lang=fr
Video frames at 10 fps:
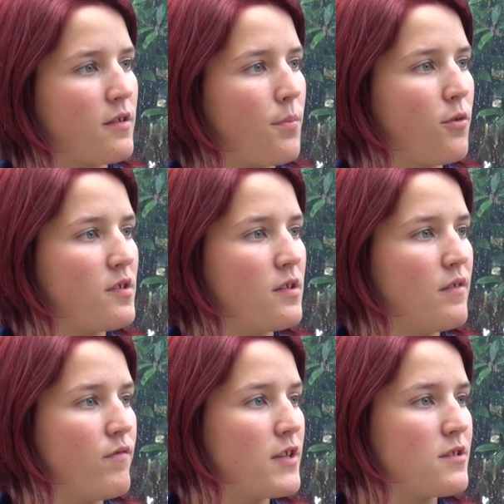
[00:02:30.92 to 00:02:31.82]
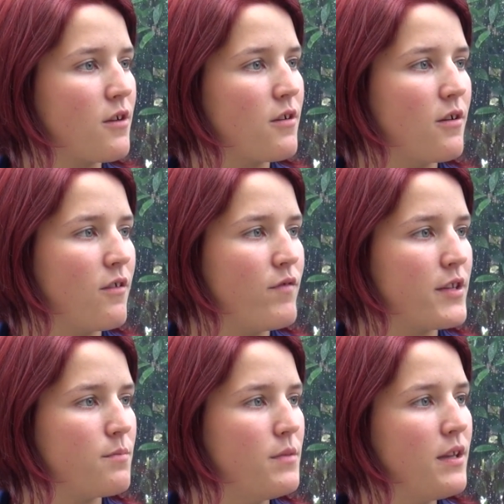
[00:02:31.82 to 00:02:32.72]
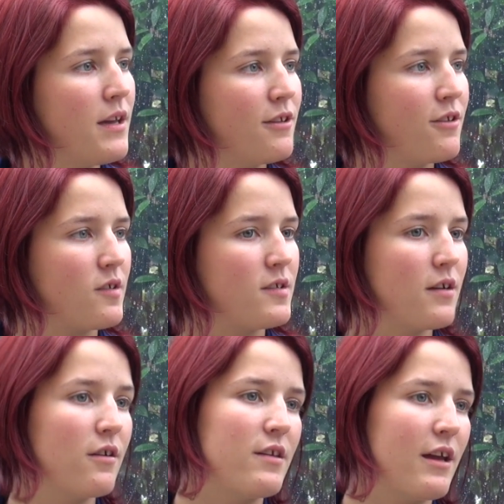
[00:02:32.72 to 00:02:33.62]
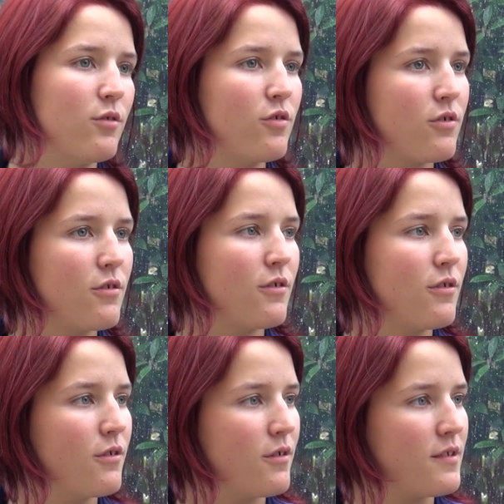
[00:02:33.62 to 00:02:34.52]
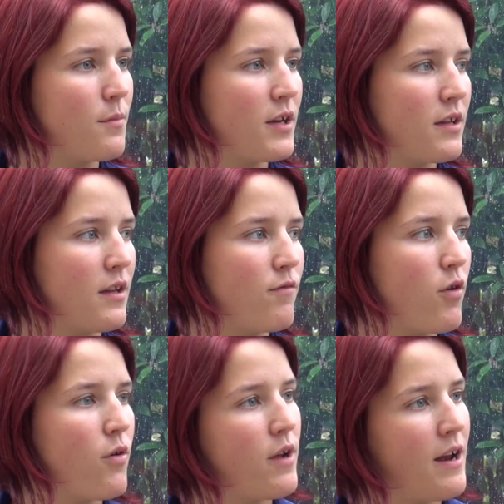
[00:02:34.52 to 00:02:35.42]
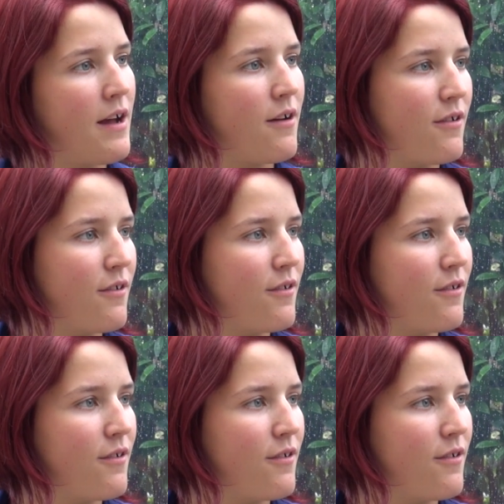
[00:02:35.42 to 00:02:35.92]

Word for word: ça peut aussi vite, euh, miner de se dire il y a deux ans c'est moi qui étais devant et là.